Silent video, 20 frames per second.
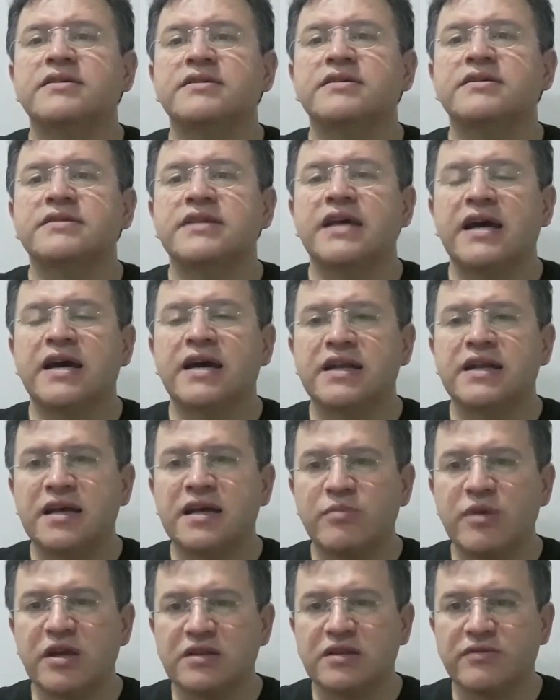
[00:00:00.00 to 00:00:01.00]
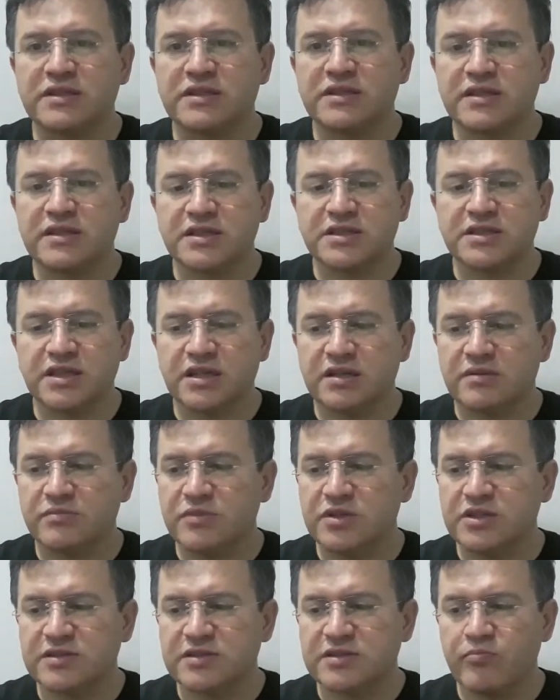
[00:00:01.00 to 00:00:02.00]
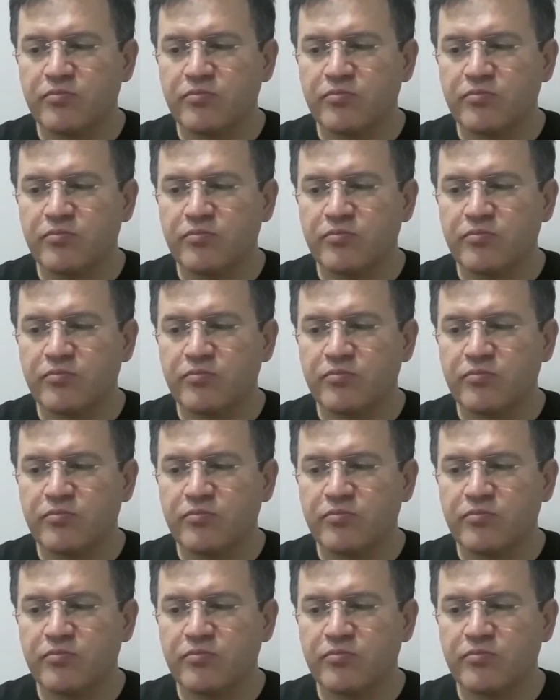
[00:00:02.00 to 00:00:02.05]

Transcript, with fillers: değerli emekli vatandaşlarımız